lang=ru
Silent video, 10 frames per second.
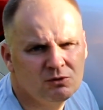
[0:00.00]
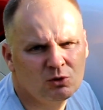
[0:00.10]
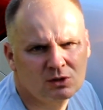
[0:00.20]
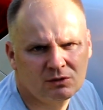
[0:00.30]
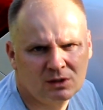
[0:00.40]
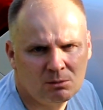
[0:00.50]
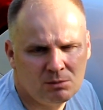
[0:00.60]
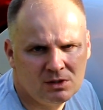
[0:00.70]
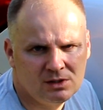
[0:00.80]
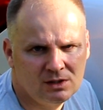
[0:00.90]

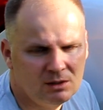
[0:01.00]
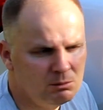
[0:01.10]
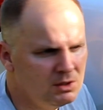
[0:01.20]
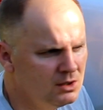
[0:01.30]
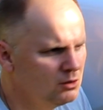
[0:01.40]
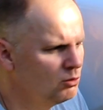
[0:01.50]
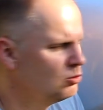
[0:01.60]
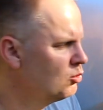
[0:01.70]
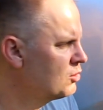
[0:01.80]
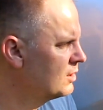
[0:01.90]
92-м бензином, ездит он
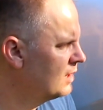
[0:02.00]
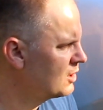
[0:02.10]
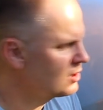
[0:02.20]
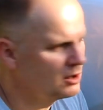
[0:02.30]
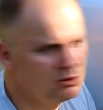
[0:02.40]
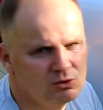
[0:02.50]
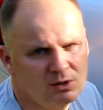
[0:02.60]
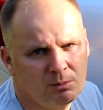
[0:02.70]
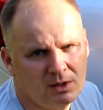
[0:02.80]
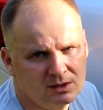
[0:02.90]
точно так же, как
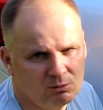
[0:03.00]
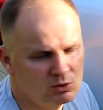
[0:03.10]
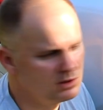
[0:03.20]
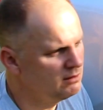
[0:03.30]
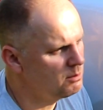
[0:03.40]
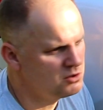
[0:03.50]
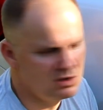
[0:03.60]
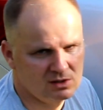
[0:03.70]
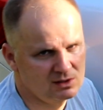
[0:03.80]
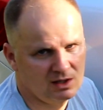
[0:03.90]
95-м. Можно
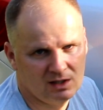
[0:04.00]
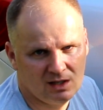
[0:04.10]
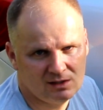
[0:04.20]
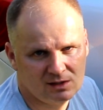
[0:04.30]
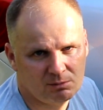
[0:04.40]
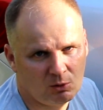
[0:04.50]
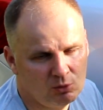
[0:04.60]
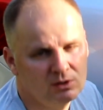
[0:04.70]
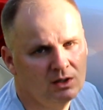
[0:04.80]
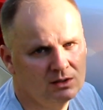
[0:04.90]
вообще не загоняться и
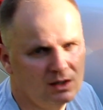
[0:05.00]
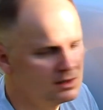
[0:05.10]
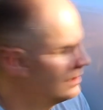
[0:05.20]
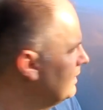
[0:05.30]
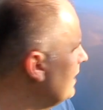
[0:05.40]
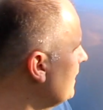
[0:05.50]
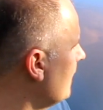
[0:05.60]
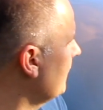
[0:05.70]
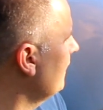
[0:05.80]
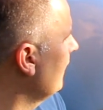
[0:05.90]
спокойно кататься. Я
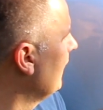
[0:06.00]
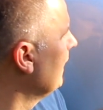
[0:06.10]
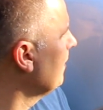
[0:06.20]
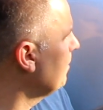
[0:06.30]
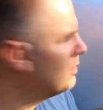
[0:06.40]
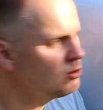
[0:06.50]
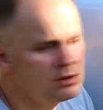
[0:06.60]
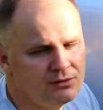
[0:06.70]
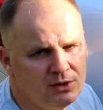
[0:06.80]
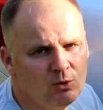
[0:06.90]
никаких
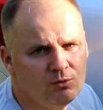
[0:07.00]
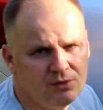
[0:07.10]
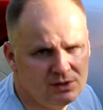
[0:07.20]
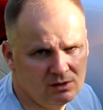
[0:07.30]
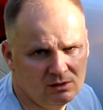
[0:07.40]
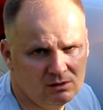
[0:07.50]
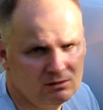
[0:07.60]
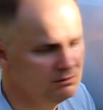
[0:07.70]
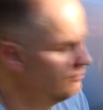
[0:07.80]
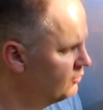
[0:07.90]
минусов не увидел.
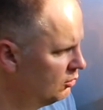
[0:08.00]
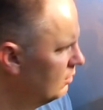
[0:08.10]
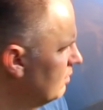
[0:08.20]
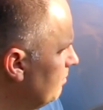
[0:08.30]
Все,